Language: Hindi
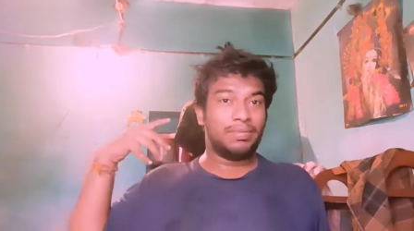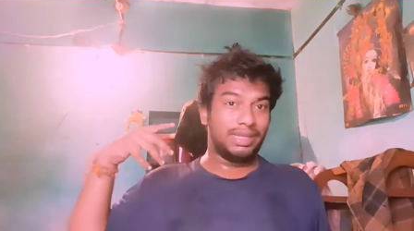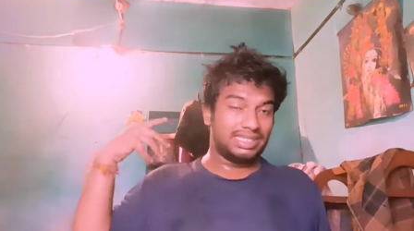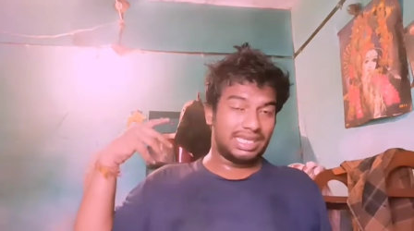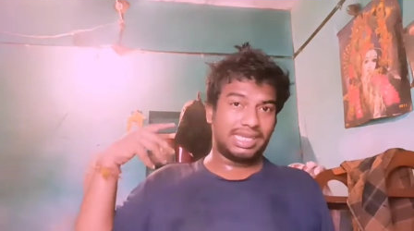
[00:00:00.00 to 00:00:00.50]

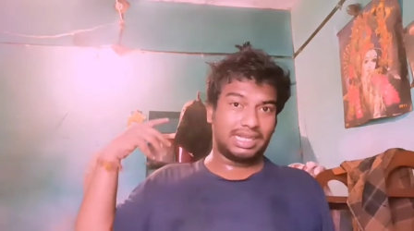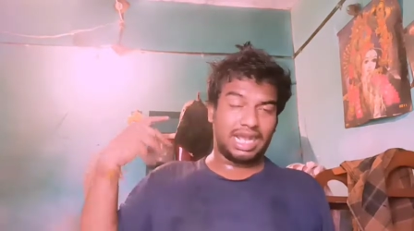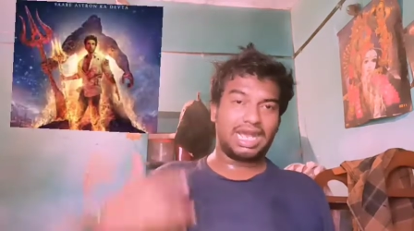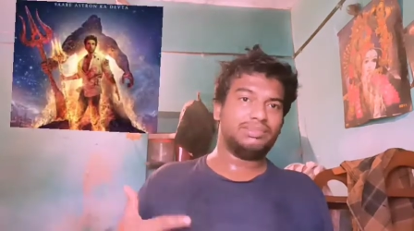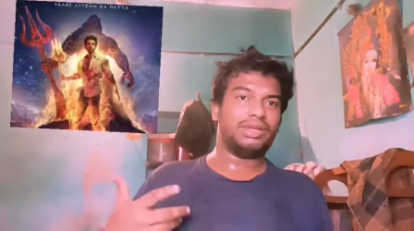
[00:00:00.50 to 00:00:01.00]
पीछे
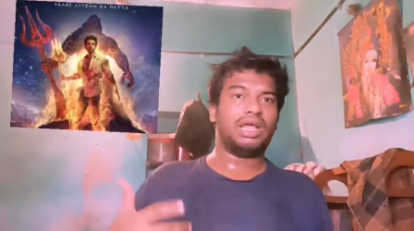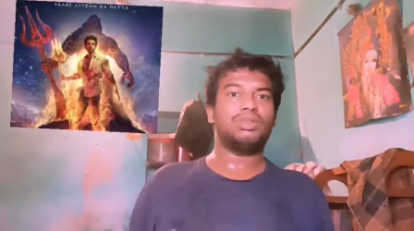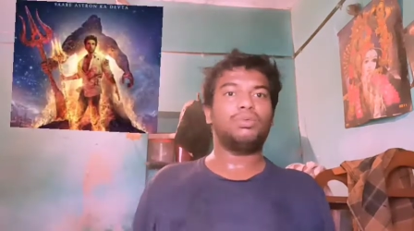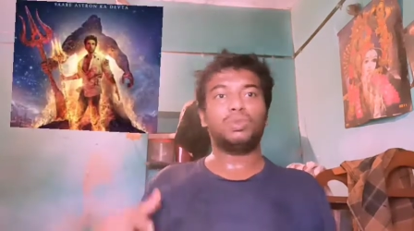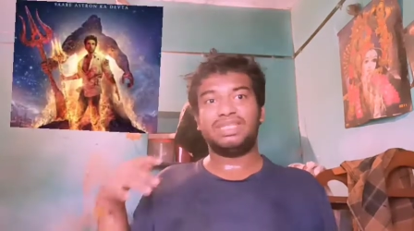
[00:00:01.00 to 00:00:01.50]
आदमी खड़ा है तो
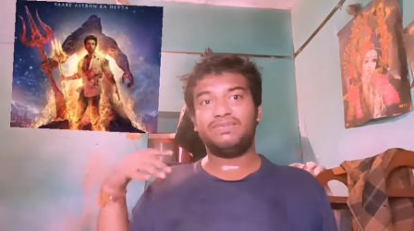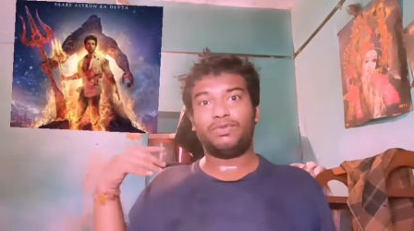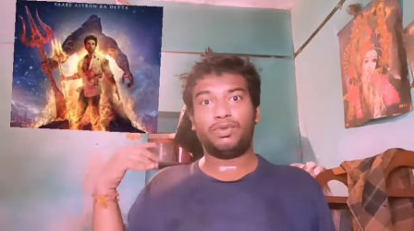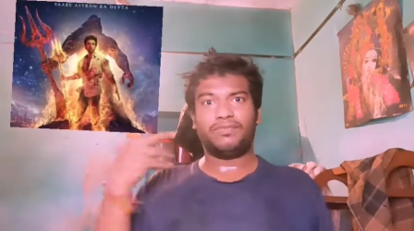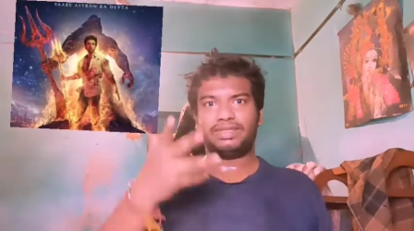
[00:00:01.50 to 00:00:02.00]
वो सिर्फ
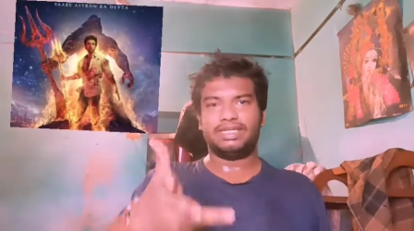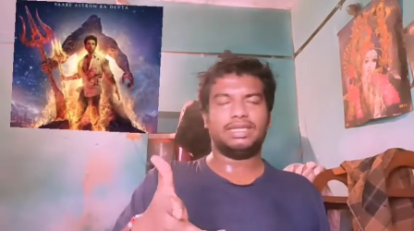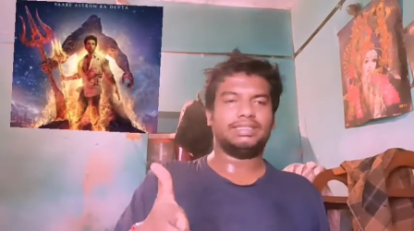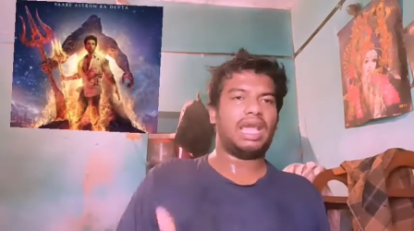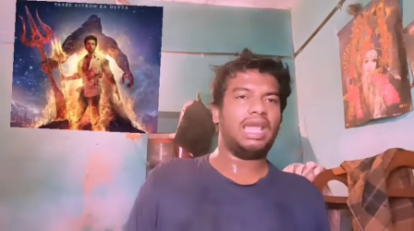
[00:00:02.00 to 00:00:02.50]
को रिप्रेजेंट
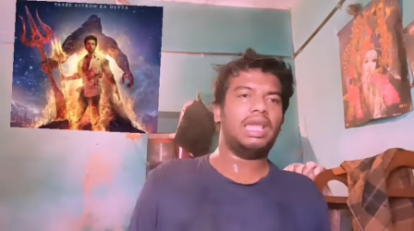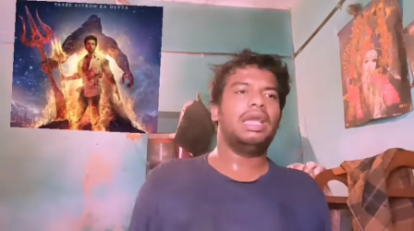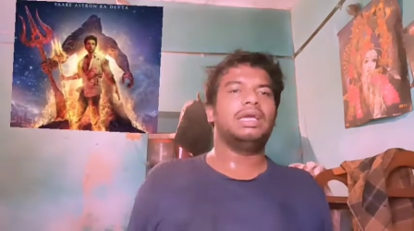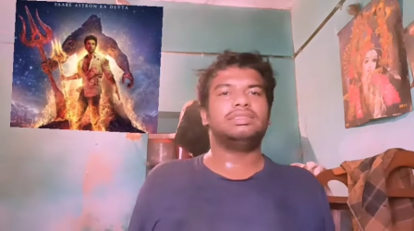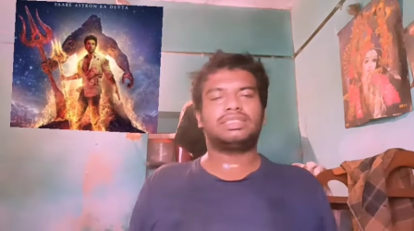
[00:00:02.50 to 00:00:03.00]
करता है
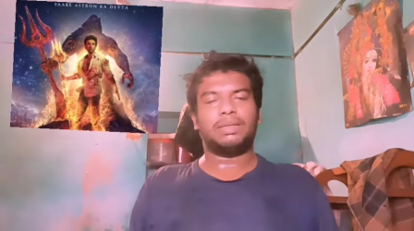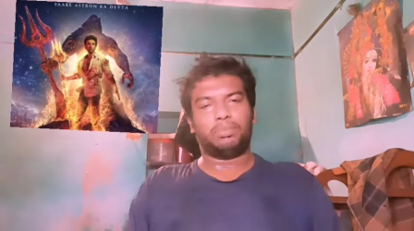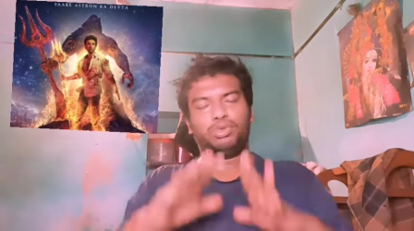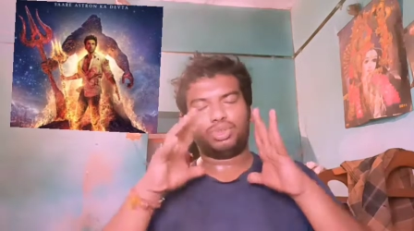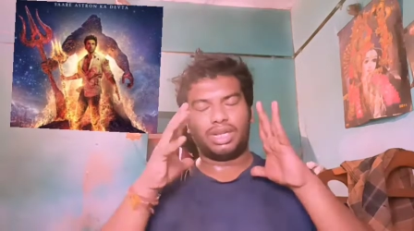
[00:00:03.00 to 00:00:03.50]
जैसा
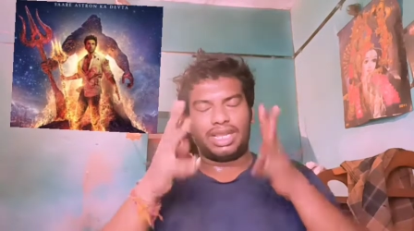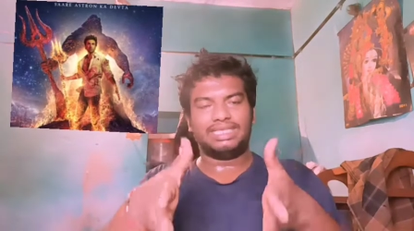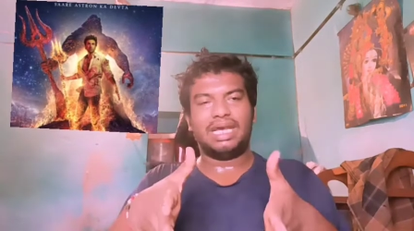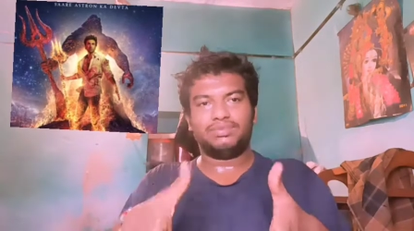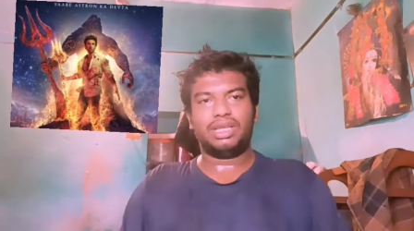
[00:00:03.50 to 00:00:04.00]
पोस्टर के
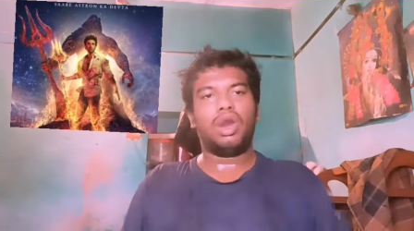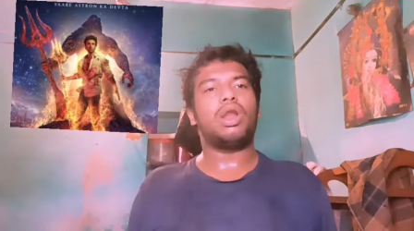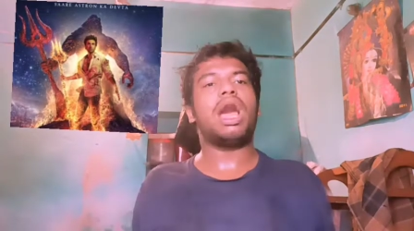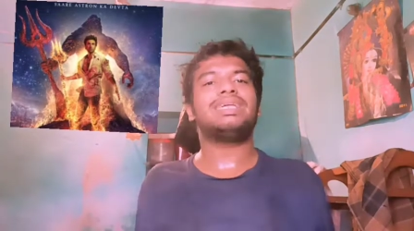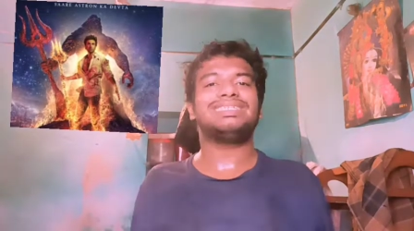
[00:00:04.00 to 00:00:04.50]
हिसाब से है
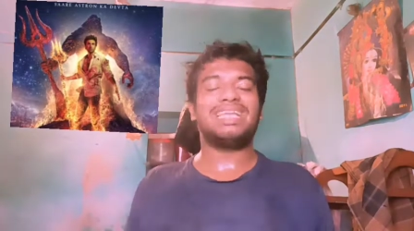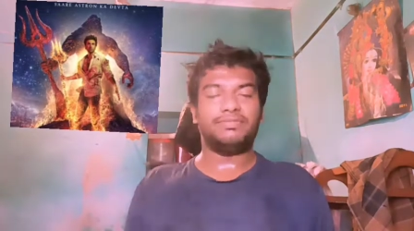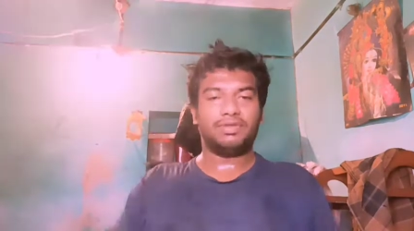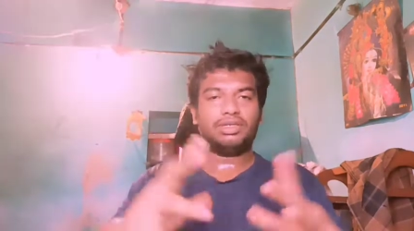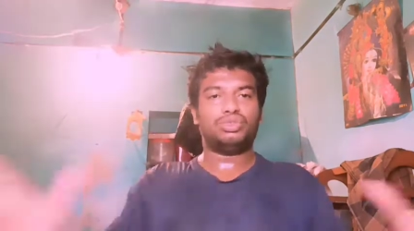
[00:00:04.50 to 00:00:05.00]
और अस्त्रा
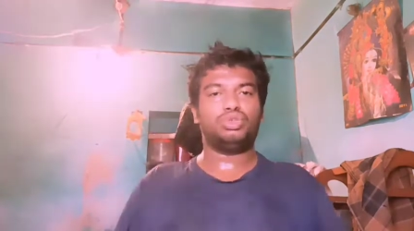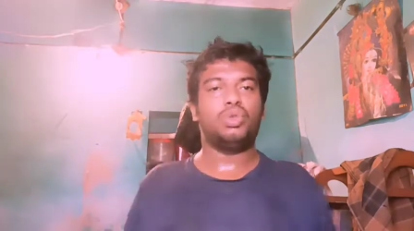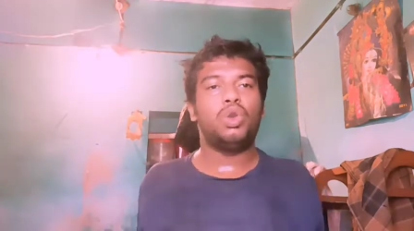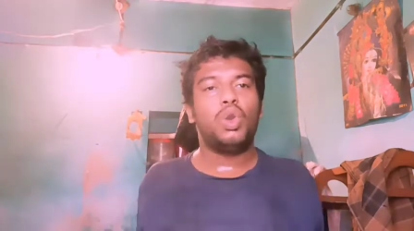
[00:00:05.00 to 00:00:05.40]
फॉर्स जो